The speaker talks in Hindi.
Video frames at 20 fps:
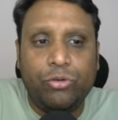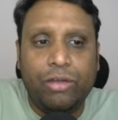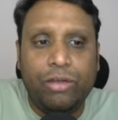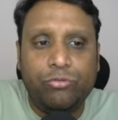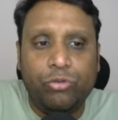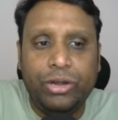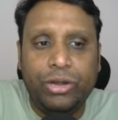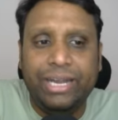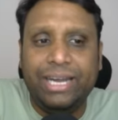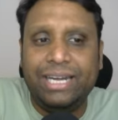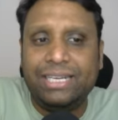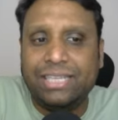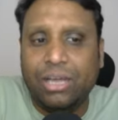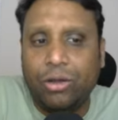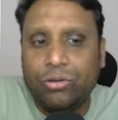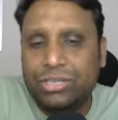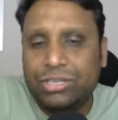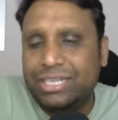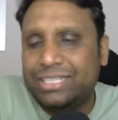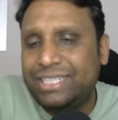वो है फोर्टी एट
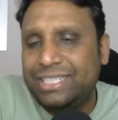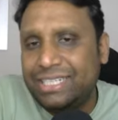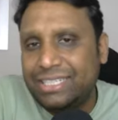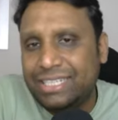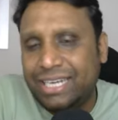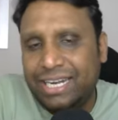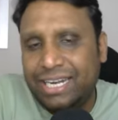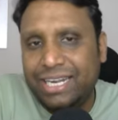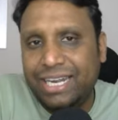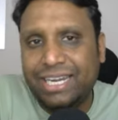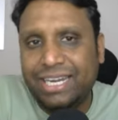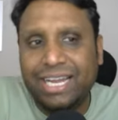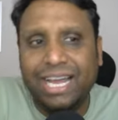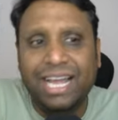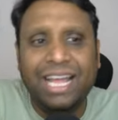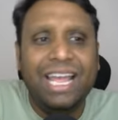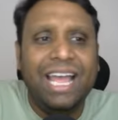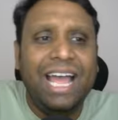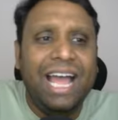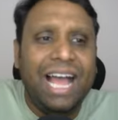थाउजेंड सिक्स हंड्रेड
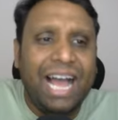का